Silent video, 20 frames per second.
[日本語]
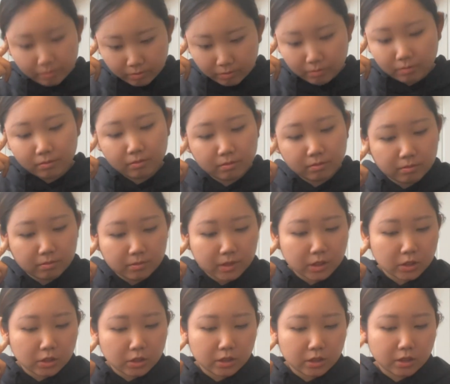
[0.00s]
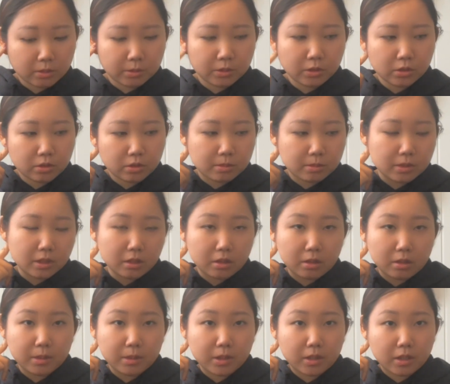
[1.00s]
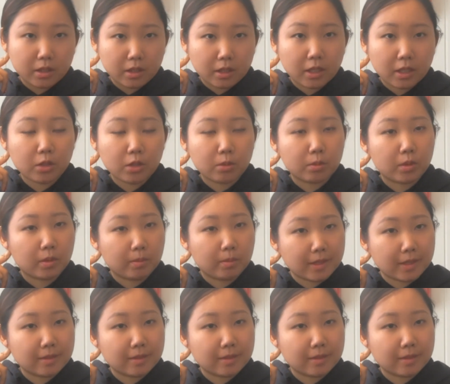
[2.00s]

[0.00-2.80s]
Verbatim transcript: うん靴下もうちょっと持ってくればよかったなと思いま